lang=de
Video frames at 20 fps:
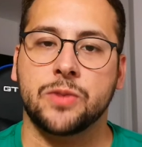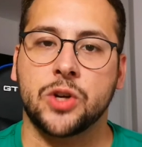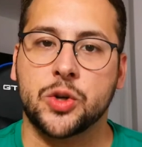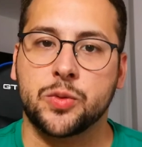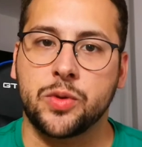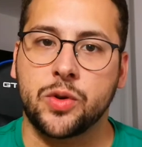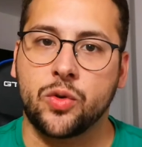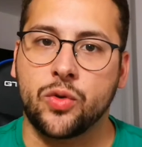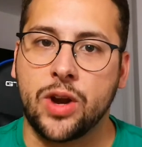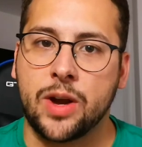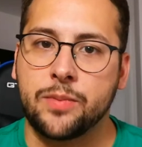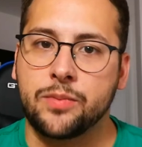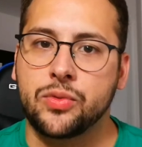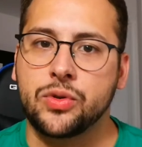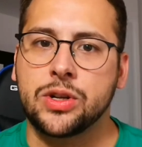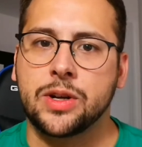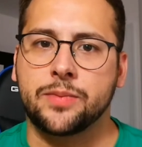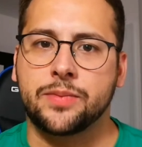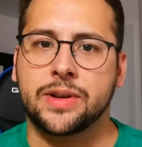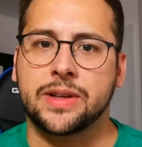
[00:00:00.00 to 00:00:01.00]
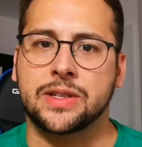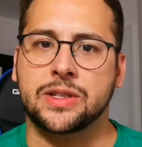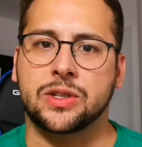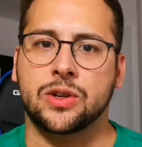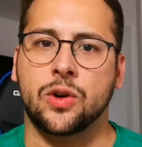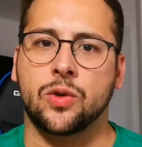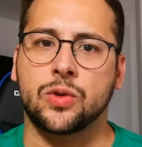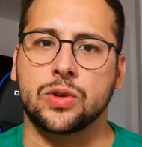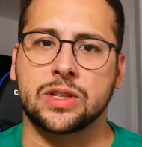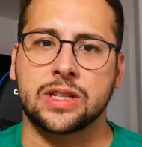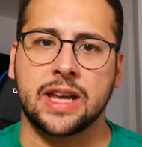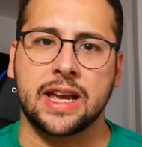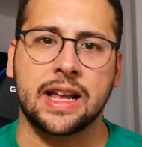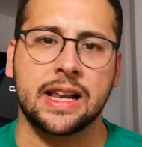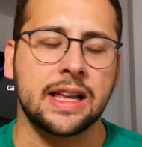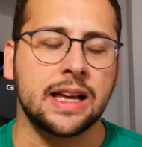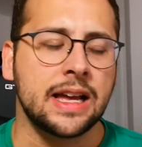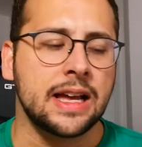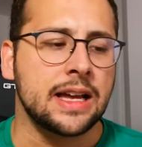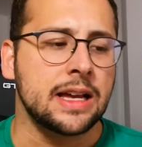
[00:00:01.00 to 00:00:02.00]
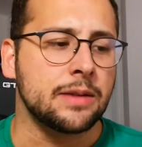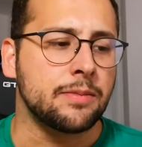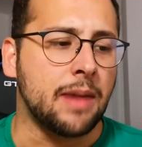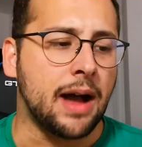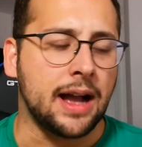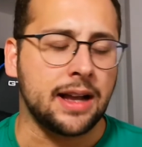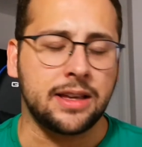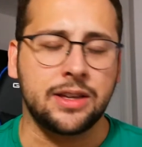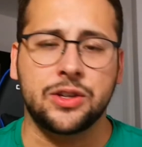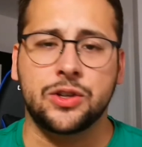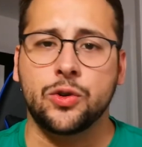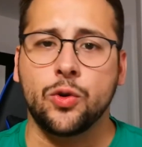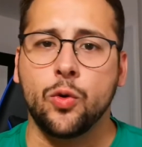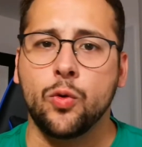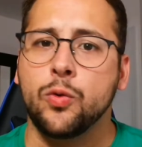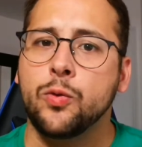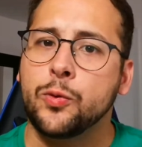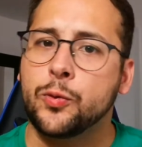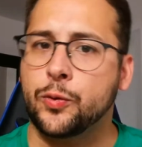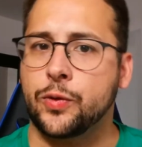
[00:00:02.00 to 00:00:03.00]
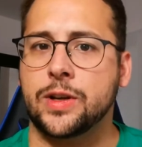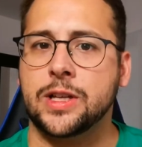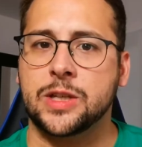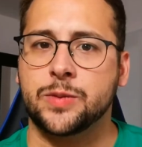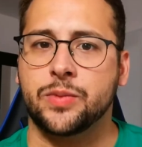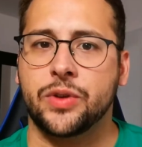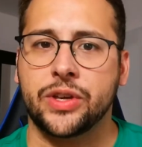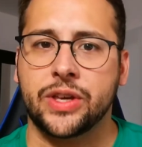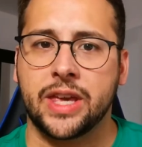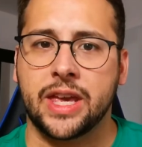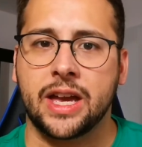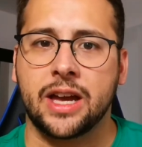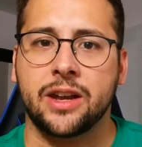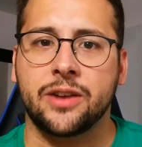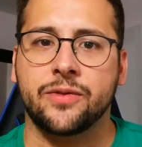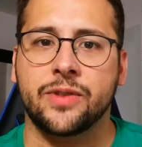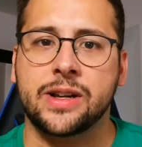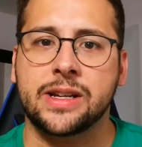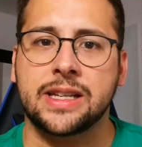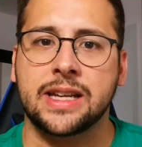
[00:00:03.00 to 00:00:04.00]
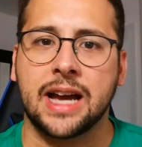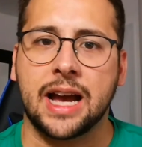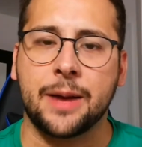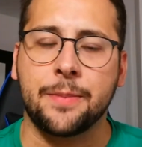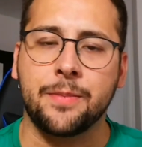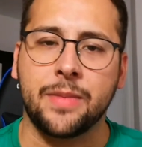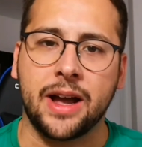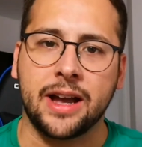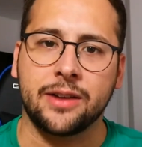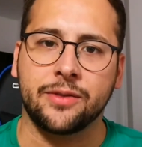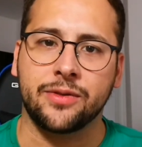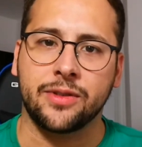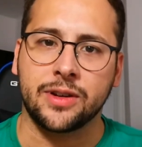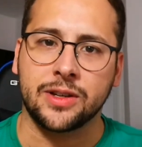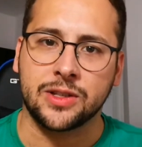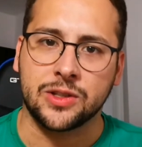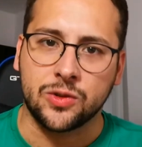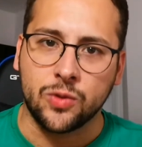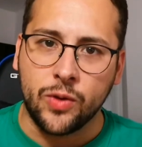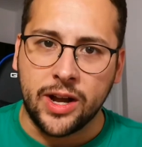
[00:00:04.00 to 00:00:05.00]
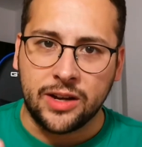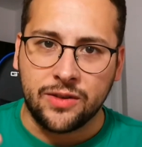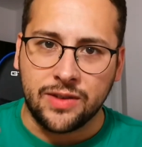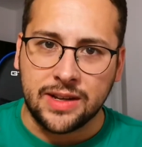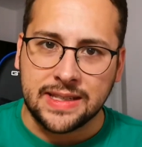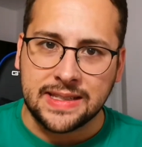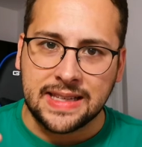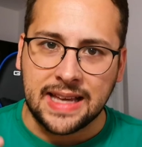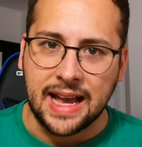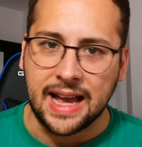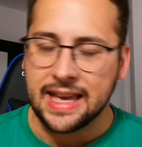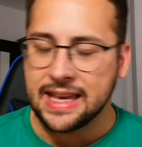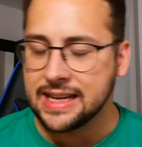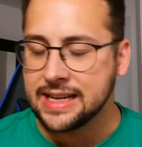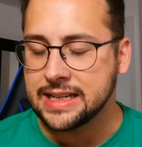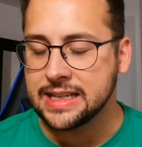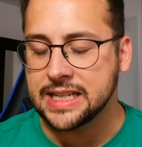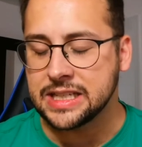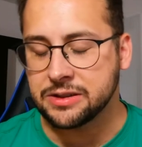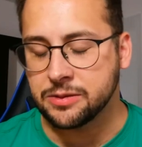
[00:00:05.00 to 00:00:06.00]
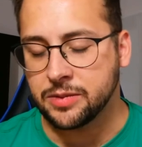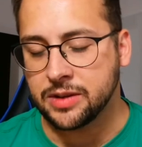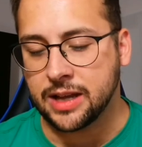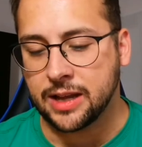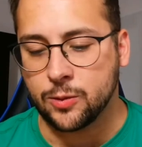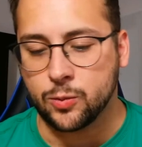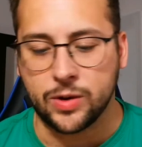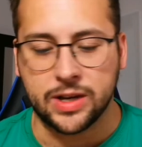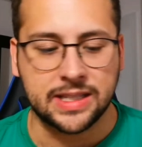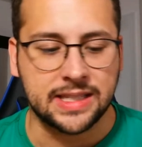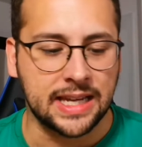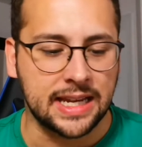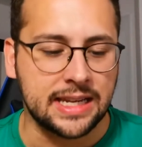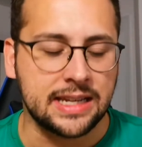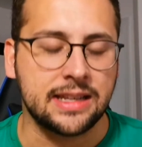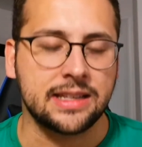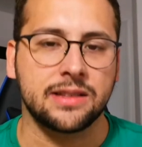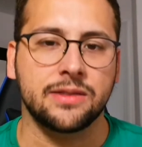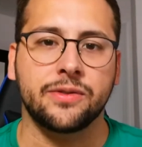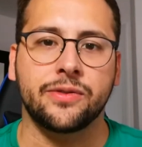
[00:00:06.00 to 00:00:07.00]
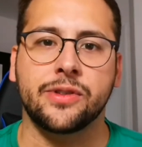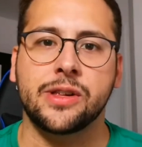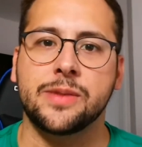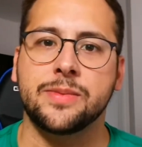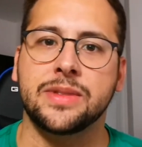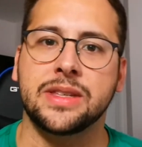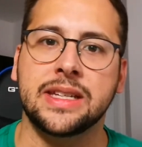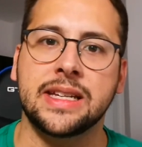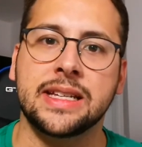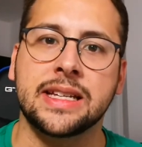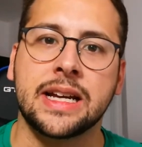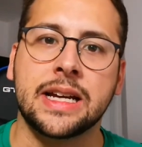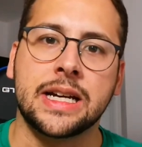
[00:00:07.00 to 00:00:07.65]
Beispiel Grand Budapest Hotel, mag ich unfassbar gern, weil die haben einfach so etwas Eigenes, wenn man einen Wes Wes Anderson-Film sieht,